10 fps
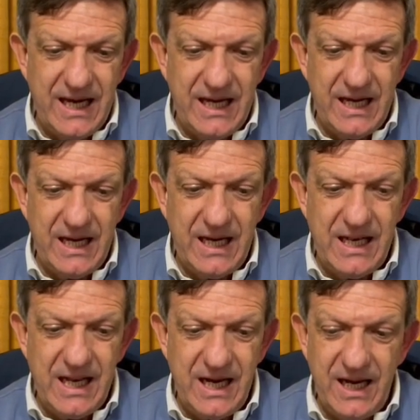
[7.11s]
eh,
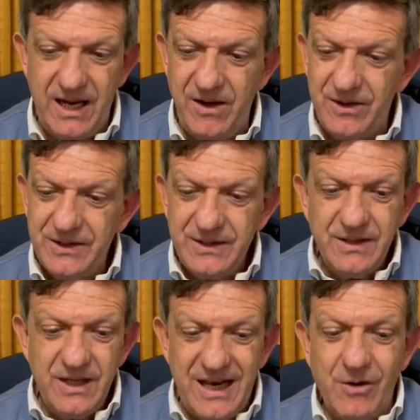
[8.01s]
le,
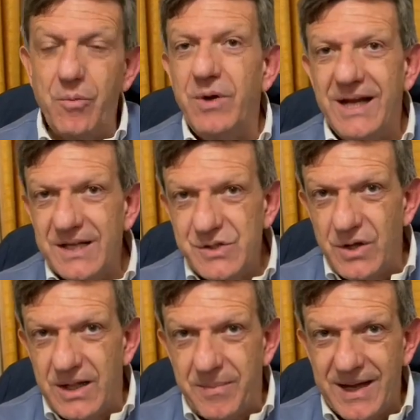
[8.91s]
la
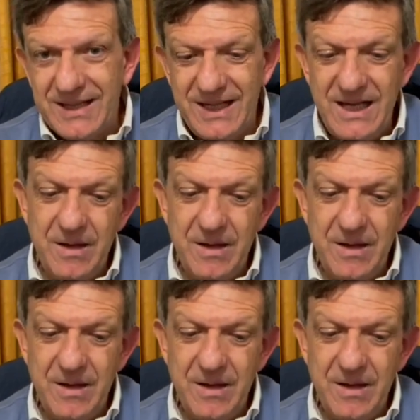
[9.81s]
comunicazione da parte della